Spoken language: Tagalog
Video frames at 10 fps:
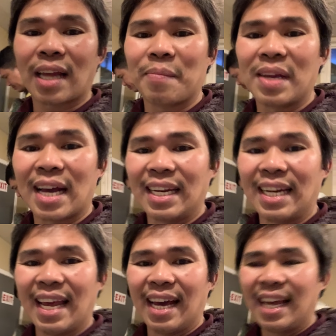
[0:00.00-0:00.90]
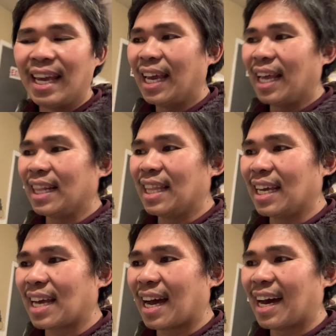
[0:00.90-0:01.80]
sabi nga nila. Hindi
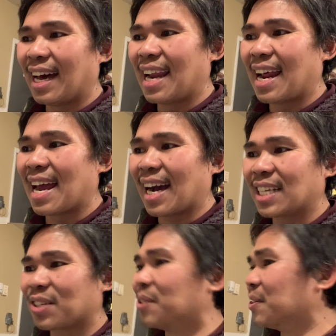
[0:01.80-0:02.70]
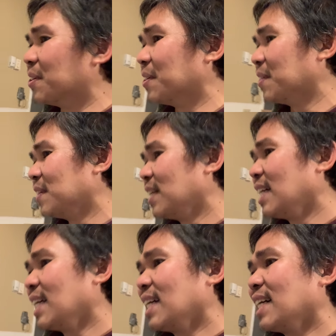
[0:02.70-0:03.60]
ka lalakas kung
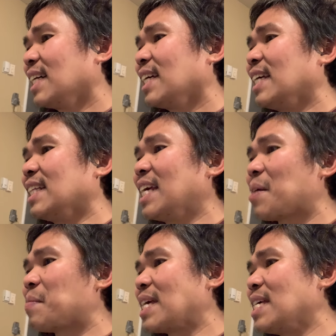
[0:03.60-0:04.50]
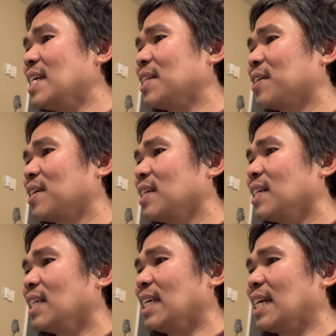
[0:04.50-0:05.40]
hindi ka mai-injured.
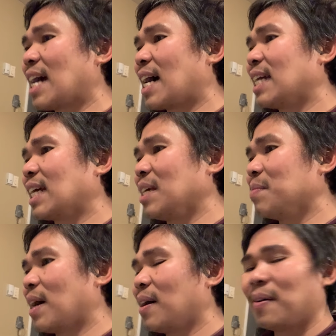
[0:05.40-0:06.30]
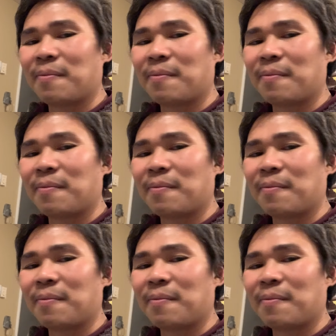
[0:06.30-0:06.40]
Ika nga ng iba.